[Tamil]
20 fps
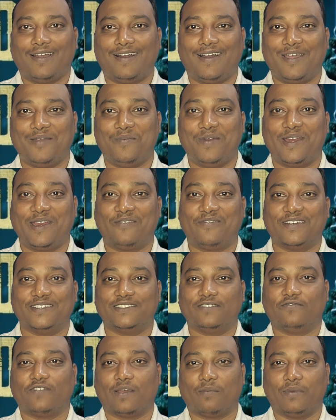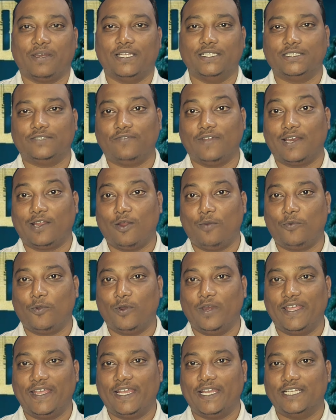ஹாய் மை டியர் ஃப்ரெண்ட்ஸ் அண்ட் ஃபேமிலிஸ் வெல்கம் டு
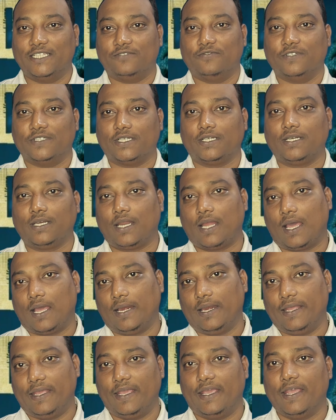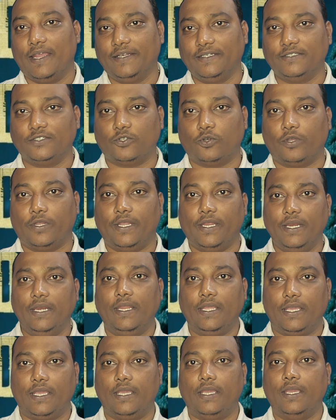லிங்கிங் எஜுகேஷன் நான் லிங்கே ஸோ
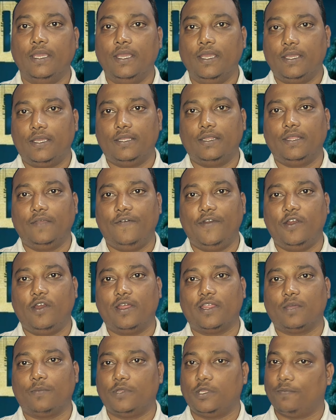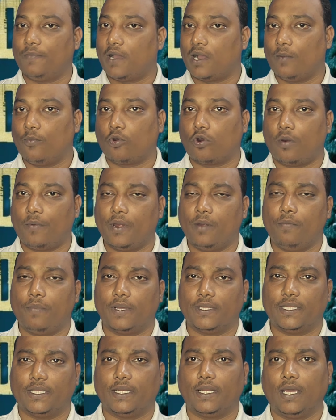இன்னைக்கு இந்த வீடியோவில் எதை பற்றி பார்க்க போகிறோம் அப்படின்னு
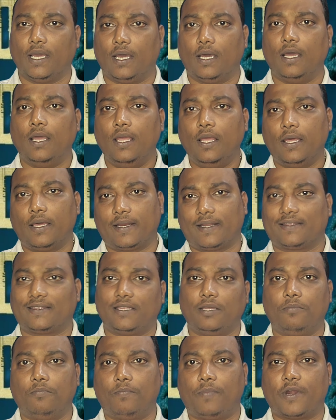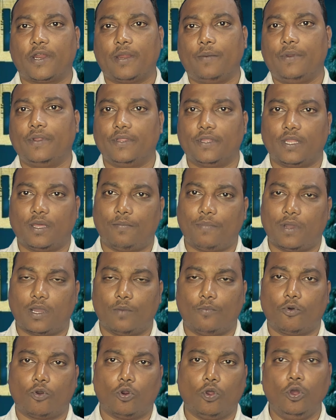பார்த்தீங்கன்னா ரத்தம் படம் எப்படின்னு தான்
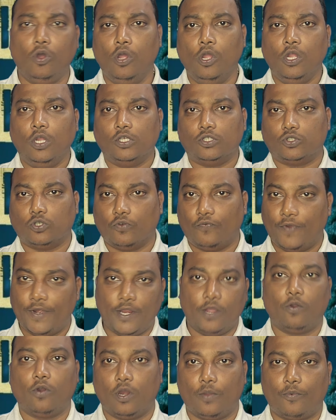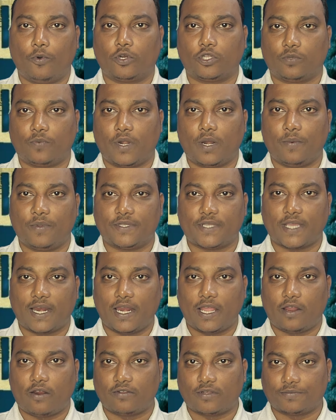பார்க்க போகிறோம் ஸோ வீடியோக்குள்ளே போகிறது மட்டும் நம்ம
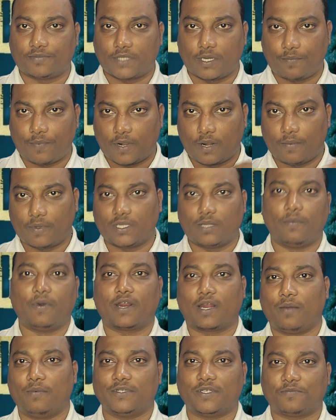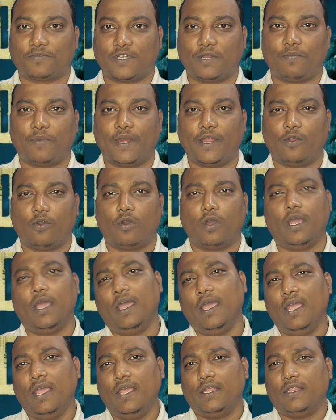சேனல் யாரும் சப்ஸ்கிரைப் பண்ண மாதிரி தான் மறக்காம சப்ஸ்கிரைப் பண்ணிக்கோங்க
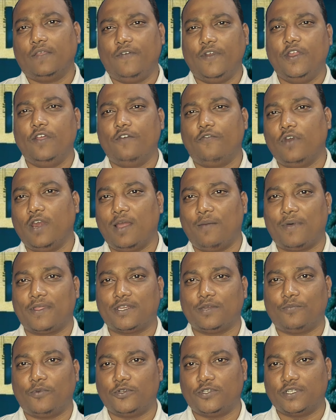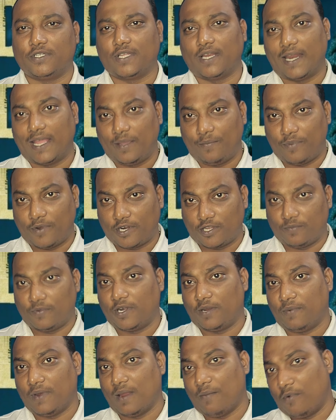இந்த வீடியோ ஃபுல்லாக பார்த்துட்டு பிடிச்சிருந்தா லைக் பண்ணுறது
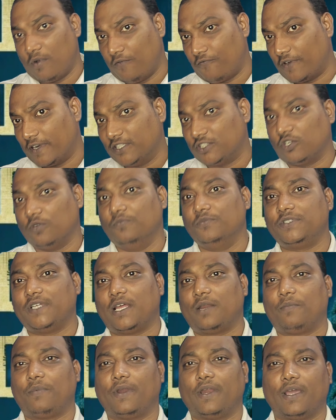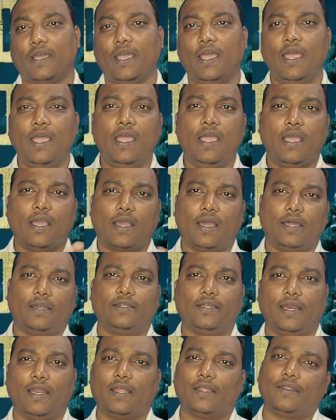மட்டும் இல்லாமல் உங்கள் ஃப்ரெண்ட்ஸ்க்கும் ஷேர் பண்ணுங்கள்
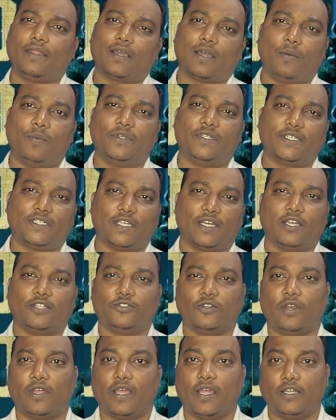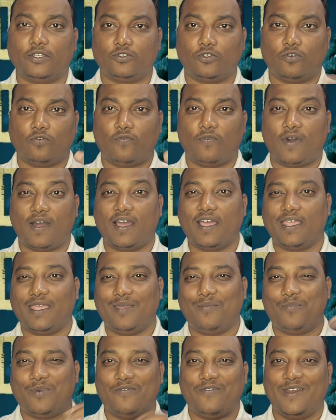கருத்துக்களாக இருந்தால் கமெண்ட் செக்ஷனில் சொல்லுங்கள் ஸோ வாங்க
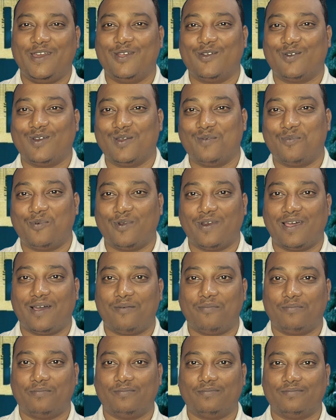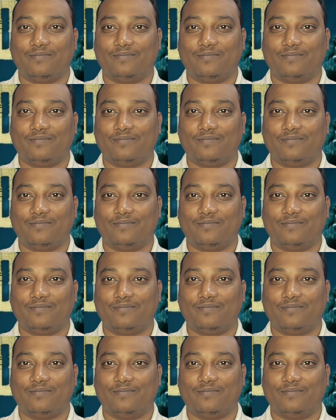இப்போ வீடியோக்குள்ளே போகலாம்